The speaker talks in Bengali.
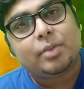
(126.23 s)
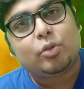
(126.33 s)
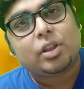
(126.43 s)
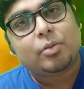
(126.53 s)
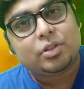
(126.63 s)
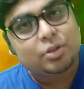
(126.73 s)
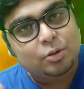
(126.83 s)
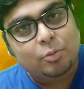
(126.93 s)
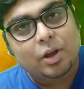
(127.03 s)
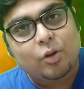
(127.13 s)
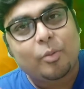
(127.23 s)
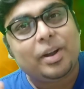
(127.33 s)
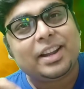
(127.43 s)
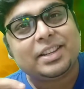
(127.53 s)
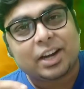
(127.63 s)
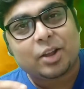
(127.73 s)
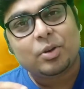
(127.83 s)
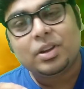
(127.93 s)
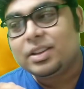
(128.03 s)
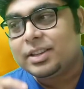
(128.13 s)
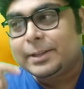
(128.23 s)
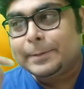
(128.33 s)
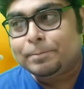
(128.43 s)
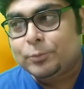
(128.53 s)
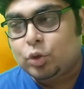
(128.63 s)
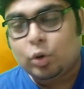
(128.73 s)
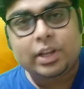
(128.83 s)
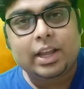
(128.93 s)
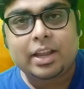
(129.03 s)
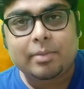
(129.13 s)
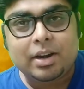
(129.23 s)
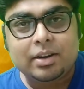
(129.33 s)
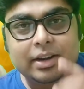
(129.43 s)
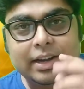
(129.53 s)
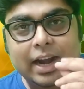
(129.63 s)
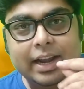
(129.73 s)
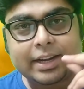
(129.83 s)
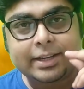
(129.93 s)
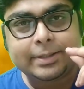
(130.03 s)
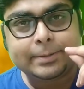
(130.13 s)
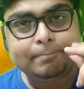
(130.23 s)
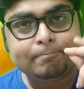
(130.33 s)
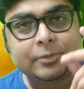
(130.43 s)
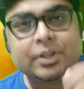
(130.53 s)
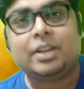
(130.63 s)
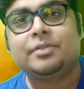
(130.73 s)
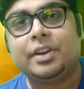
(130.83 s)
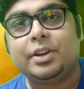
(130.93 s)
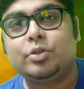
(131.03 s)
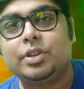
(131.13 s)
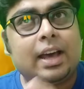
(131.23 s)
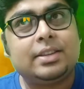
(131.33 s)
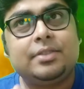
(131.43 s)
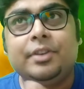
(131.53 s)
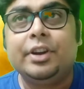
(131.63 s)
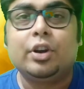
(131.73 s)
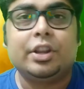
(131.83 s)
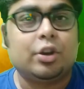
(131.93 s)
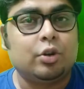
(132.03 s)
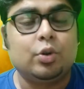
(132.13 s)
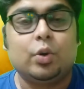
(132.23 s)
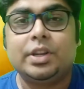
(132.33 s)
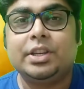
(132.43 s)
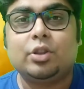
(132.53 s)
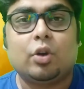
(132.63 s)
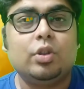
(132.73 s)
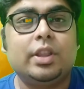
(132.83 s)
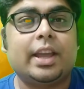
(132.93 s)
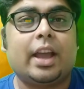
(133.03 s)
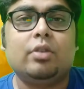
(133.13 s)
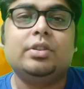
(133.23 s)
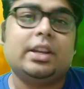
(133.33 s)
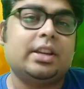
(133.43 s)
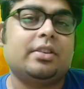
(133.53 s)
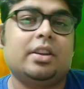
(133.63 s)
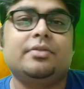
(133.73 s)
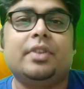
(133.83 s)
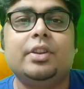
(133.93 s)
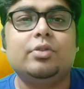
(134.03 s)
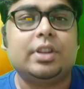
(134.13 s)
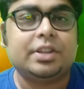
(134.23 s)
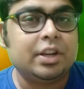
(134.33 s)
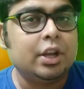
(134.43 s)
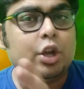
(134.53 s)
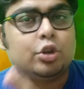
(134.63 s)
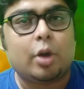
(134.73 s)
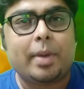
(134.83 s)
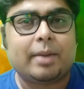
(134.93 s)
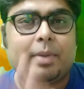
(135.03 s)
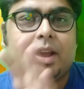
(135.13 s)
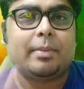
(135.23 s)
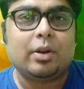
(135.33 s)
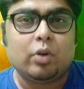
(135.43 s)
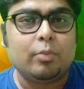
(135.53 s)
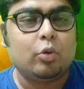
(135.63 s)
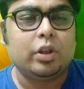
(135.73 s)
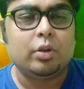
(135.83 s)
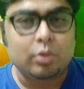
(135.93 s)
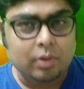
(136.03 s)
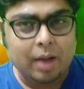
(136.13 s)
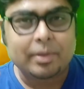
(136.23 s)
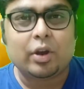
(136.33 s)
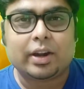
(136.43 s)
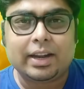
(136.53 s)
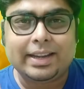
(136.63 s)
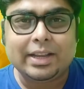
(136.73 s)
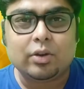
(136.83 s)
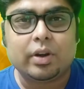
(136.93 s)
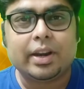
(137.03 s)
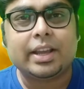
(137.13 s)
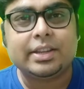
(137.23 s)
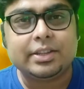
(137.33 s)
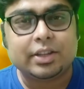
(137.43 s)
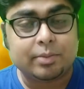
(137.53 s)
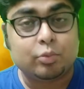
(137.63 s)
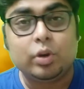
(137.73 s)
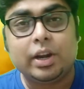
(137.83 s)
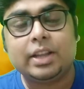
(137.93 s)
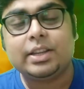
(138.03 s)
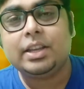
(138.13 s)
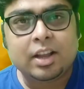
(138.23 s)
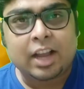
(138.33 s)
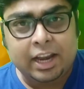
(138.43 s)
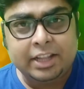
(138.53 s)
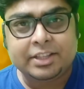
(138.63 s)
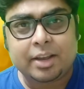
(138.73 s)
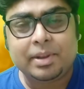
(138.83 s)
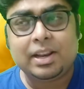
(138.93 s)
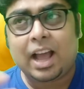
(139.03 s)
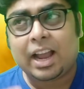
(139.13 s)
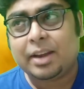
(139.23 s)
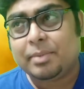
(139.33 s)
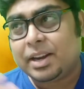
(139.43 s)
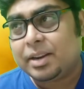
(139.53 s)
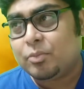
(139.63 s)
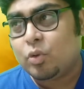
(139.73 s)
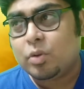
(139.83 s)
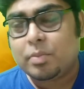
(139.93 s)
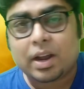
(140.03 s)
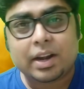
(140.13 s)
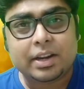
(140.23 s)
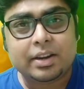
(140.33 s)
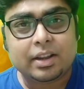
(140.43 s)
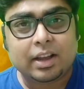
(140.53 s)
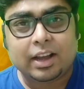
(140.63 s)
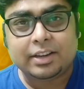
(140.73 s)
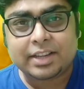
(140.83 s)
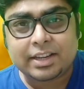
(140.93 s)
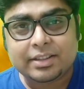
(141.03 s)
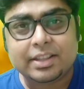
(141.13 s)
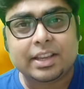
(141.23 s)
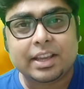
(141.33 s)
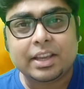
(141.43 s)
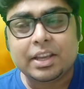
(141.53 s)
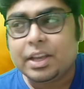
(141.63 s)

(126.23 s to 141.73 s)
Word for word: কি মতামত তোমরা কমেন্টে জানাও চলে যাই এবার ডাইরেক্ট ট্রান্সফার নিউজ লাস্ট ভিডিওটা যখন করেছি তখন থেকে এখন যা যা ট্রান্সফার নিউজ আছে সব একবার একবার করে বলে দেবো আমি কয়েকটা টিক করে রেখেছি যাতে ভুলে না যাই খালিদ জামিল আগের বারের মোহনবাগানের শেষ দিকে